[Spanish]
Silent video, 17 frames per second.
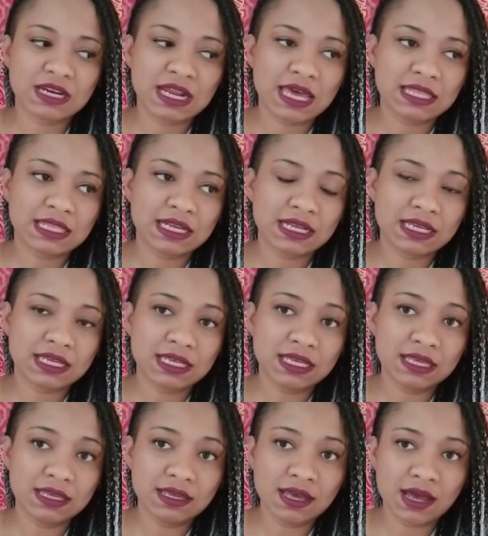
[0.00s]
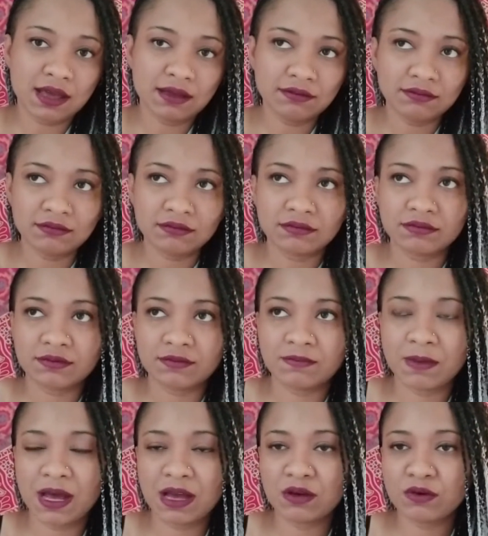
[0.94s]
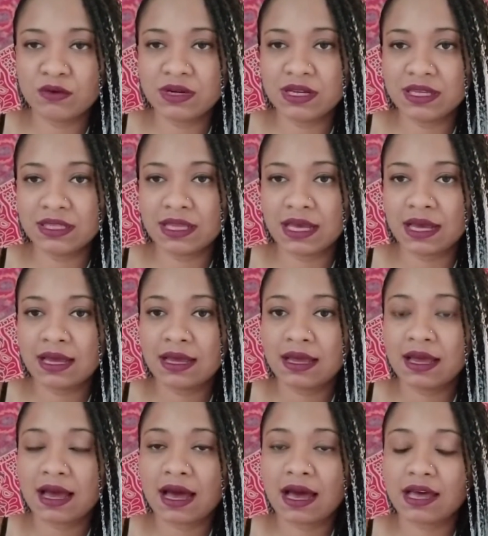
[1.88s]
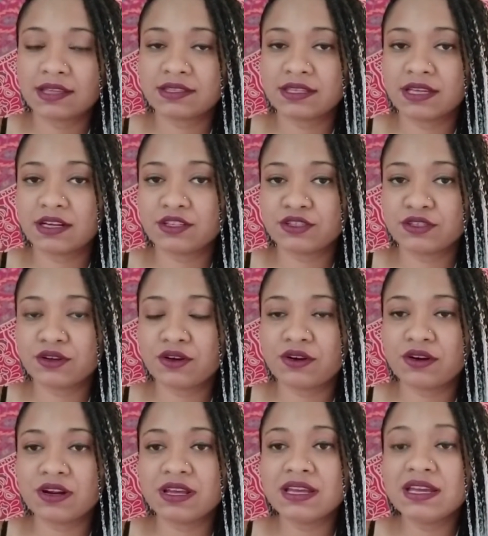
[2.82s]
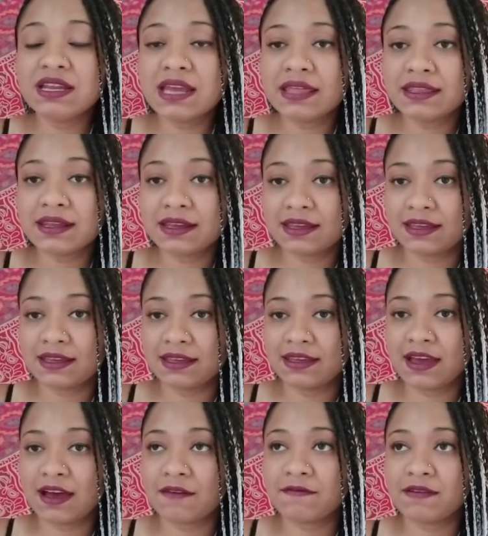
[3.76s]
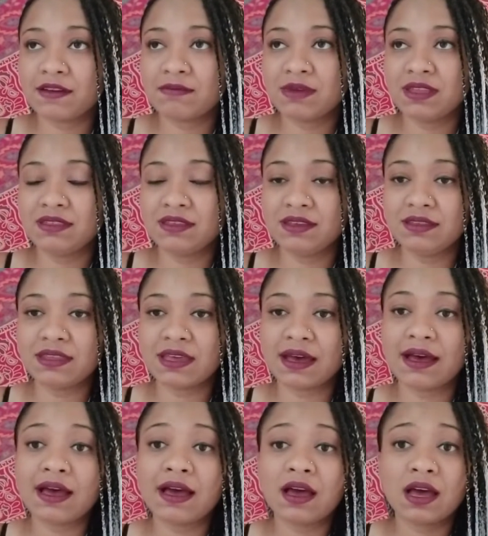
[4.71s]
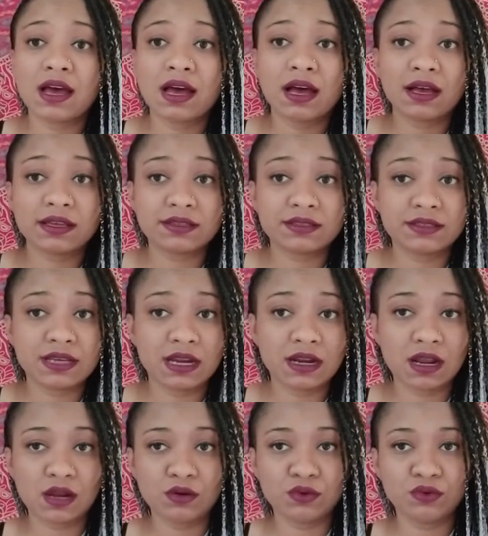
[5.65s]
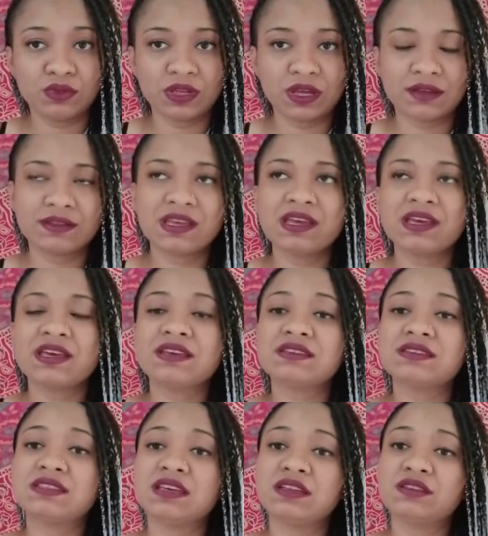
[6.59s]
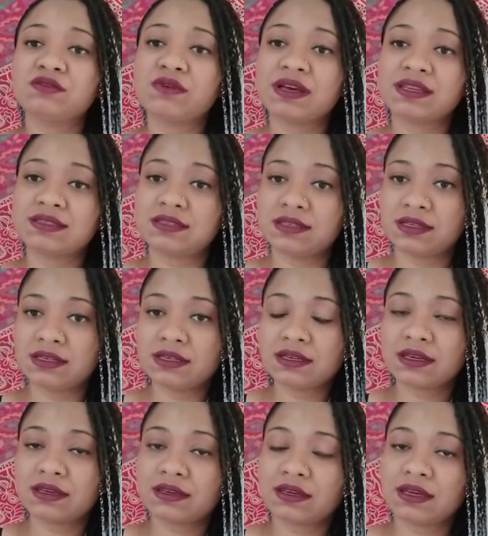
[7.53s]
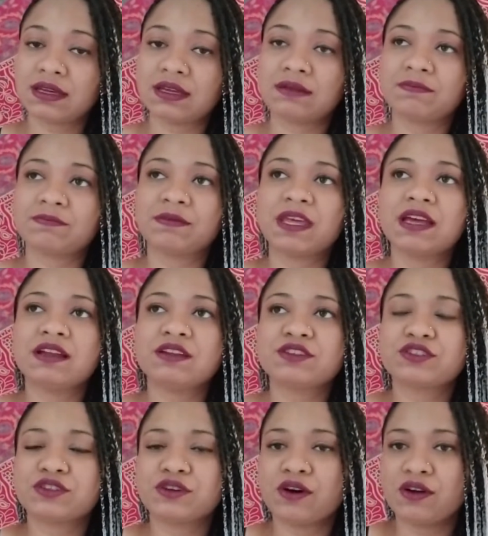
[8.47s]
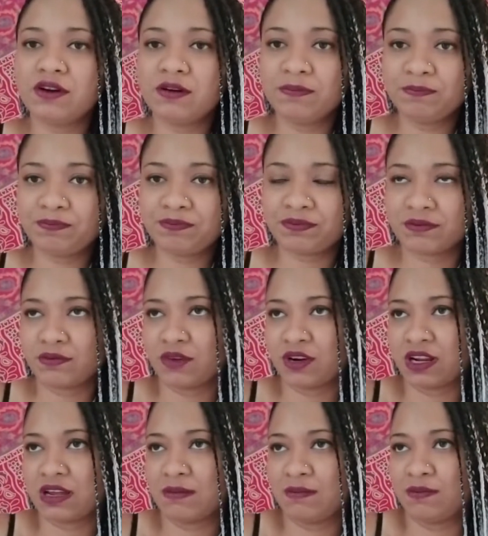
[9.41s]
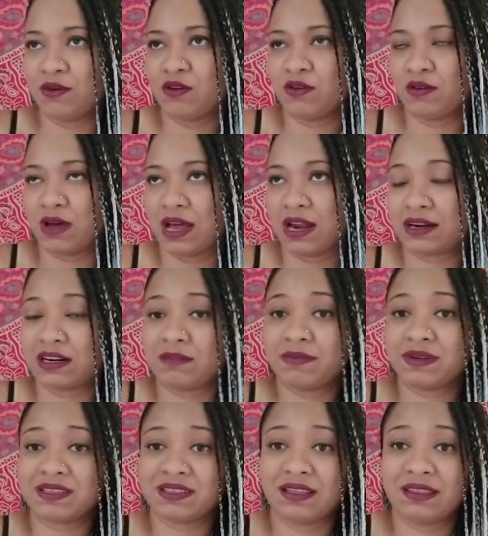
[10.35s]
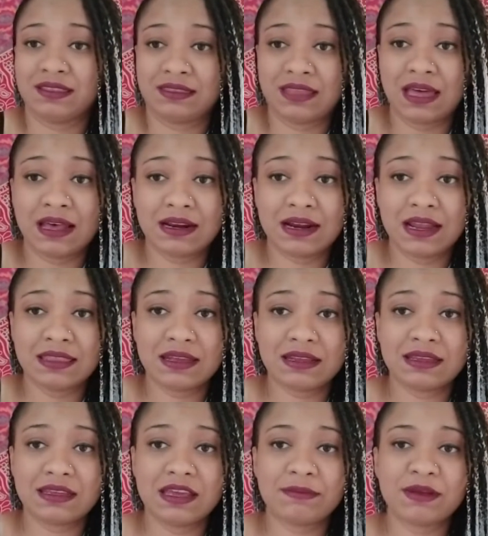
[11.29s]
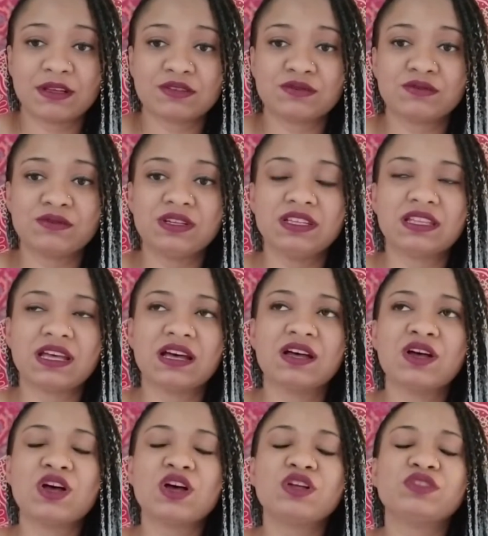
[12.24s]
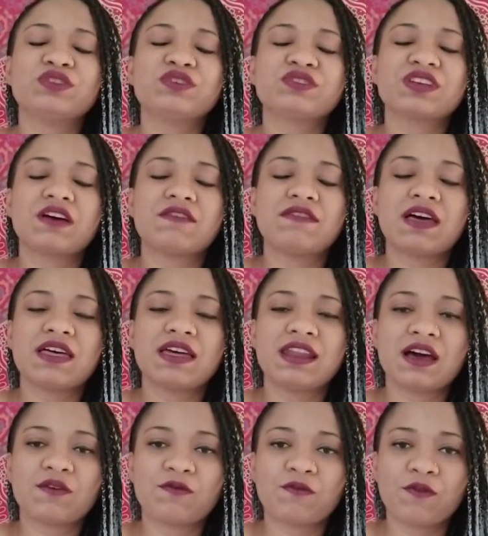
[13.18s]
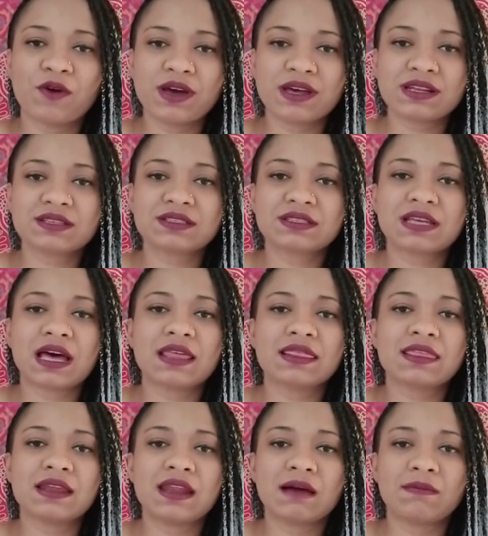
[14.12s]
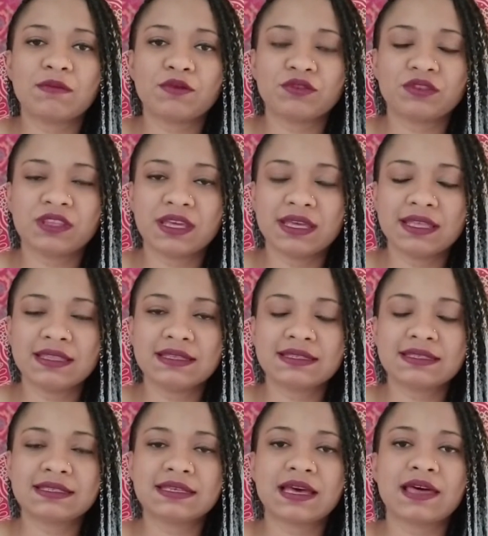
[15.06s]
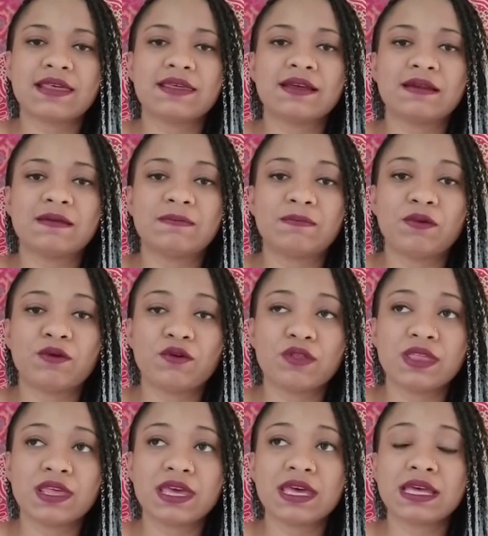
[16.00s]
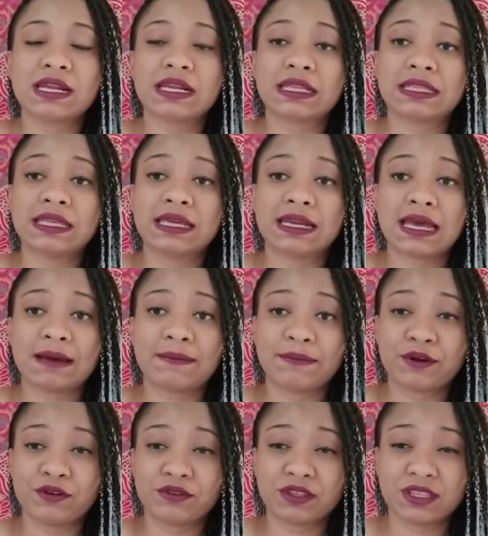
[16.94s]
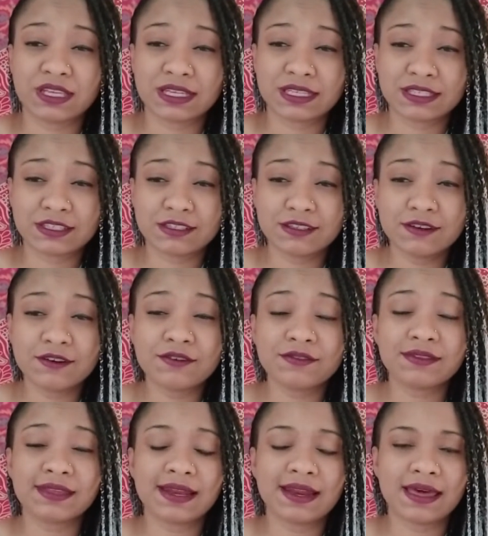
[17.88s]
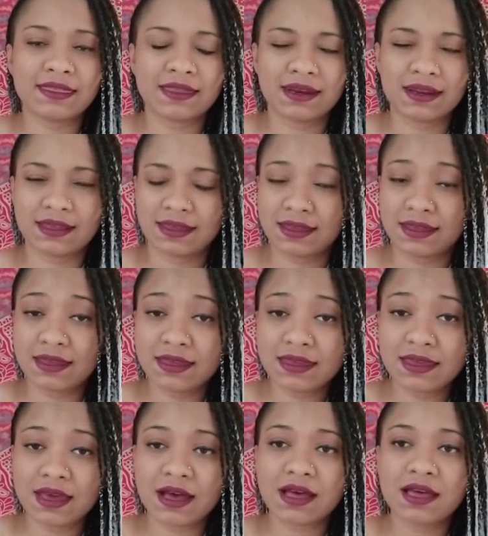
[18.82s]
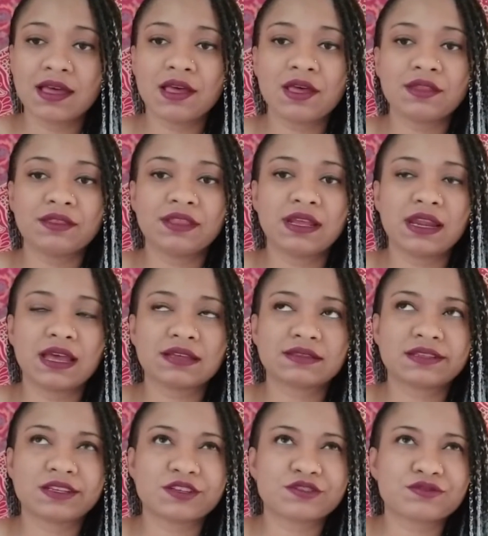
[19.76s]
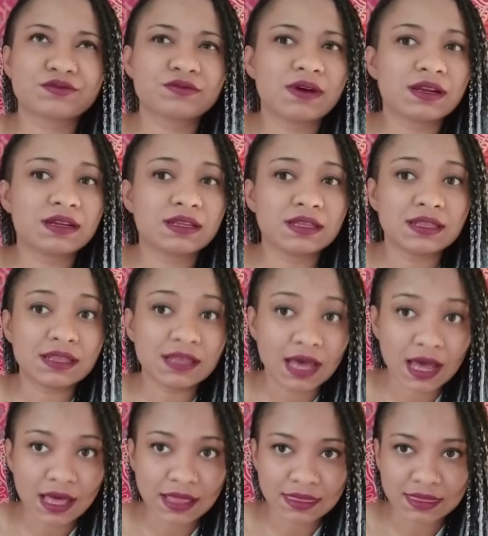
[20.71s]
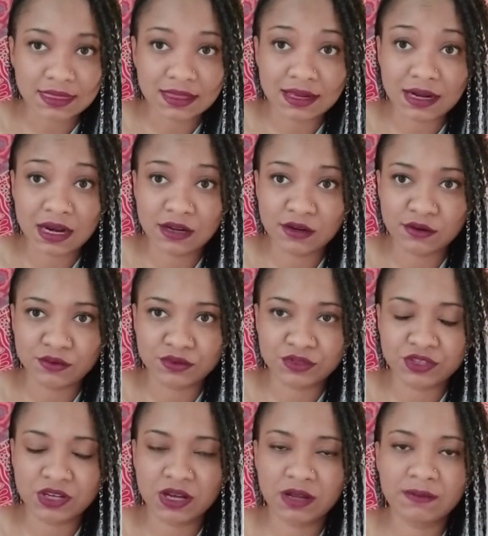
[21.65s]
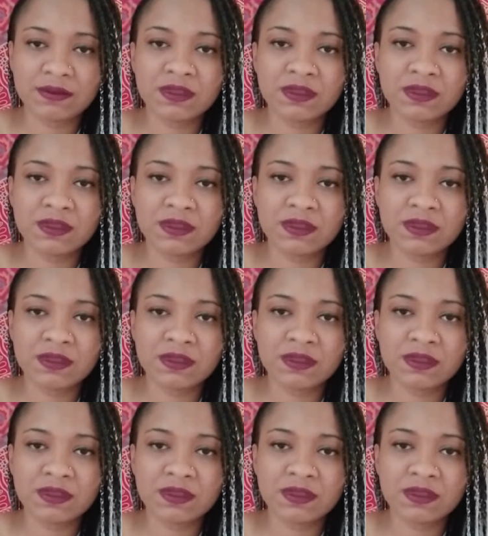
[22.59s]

la energía masculina hacia el sol y la energía femenina hacia la luna, siendo así que el sol por ejemplo, al representar la energía masculina, nos habla de la fuerza, de la potencia, del poder, de la protección, de la energía, de la sexualidad, de la lucha.